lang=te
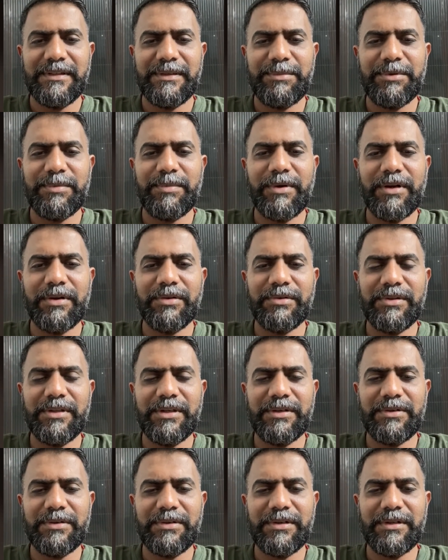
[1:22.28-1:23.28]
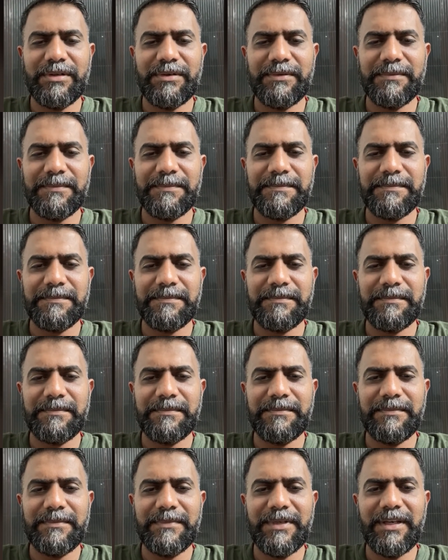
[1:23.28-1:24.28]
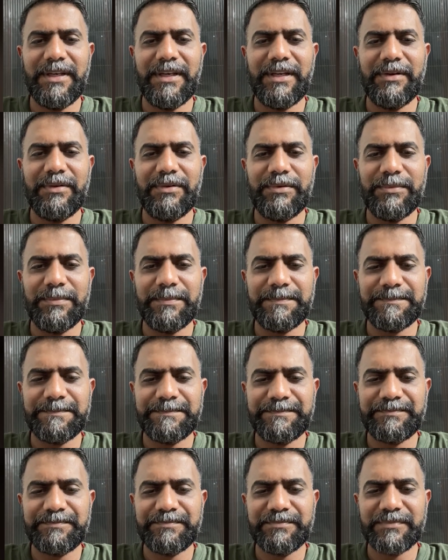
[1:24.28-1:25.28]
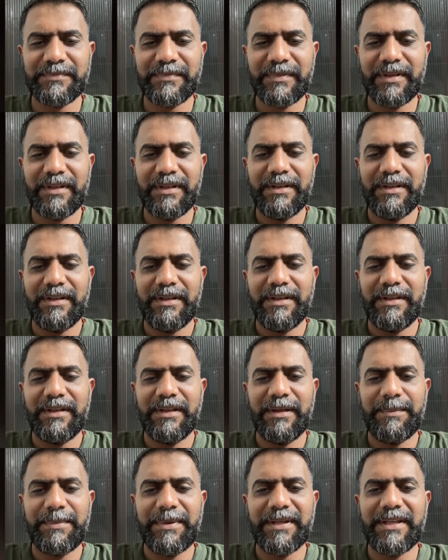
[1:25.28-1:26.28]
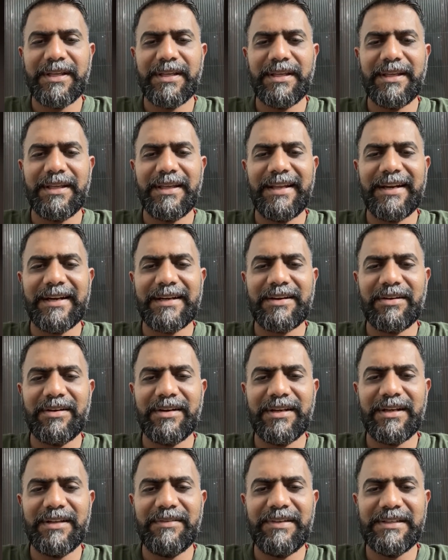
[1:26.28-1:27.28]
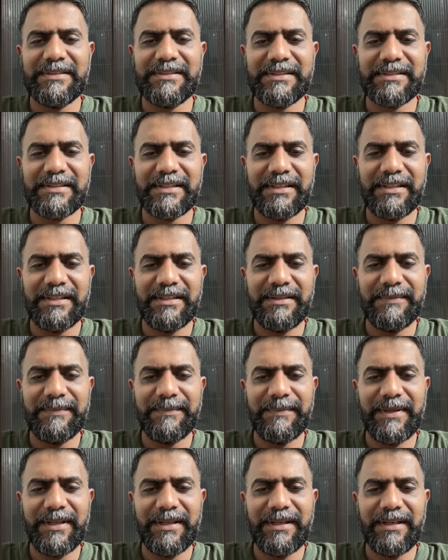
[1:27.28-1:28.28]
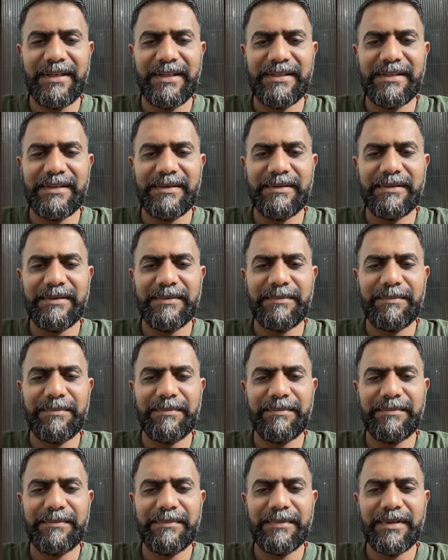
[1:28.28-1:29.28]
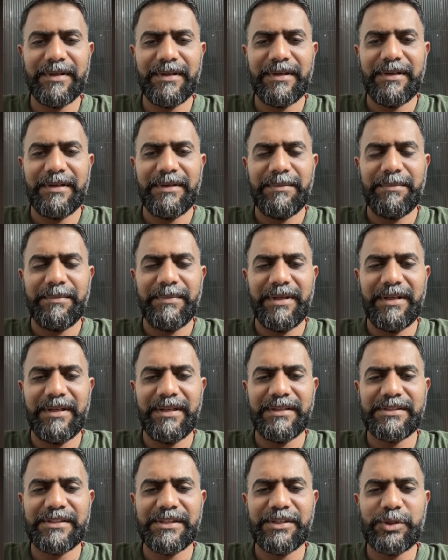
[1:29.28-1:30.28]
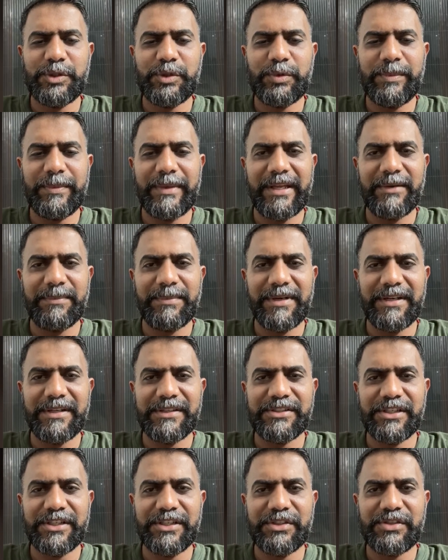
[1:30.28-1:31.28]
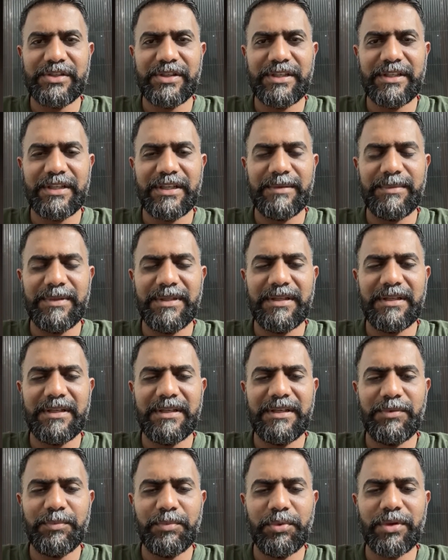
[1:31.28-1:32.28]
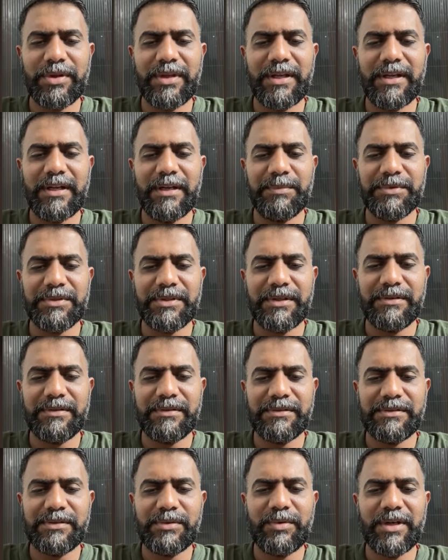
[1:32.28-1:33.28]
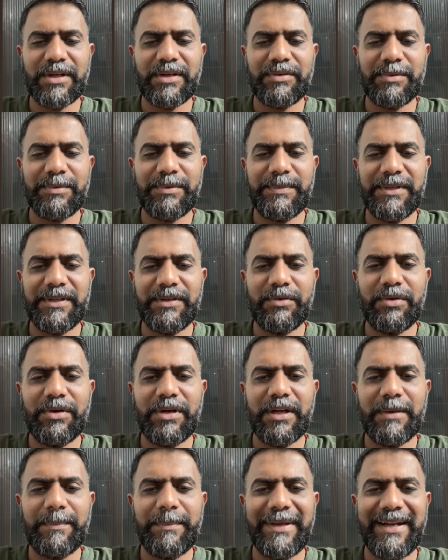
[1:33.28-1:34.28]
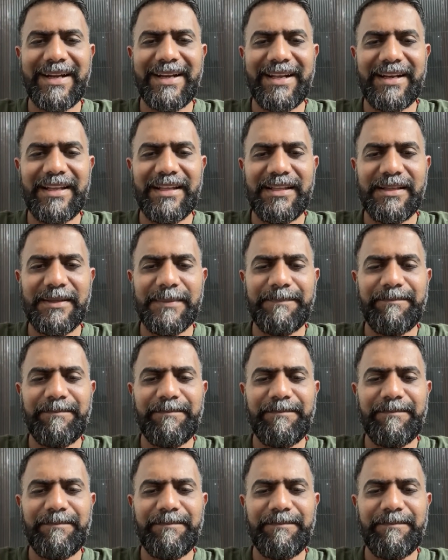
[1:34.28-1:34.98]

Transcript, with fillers: ఇప్పుడు బాగుందంటున్నారు నేను ఎప్పటికీ ఎలక్ట్రానిక్ డివైజెస్ అనేది మేనే మేనేజ్ చేయొచ్చు మ్యానిపులేట్ చేయొచ్చు అనే దాని మీద నేను పూర్తిగా నమ్ముతాను సో వాట్ ఎవర్ బి గుడ్ ఆర్ బ్యాడ్ అనేది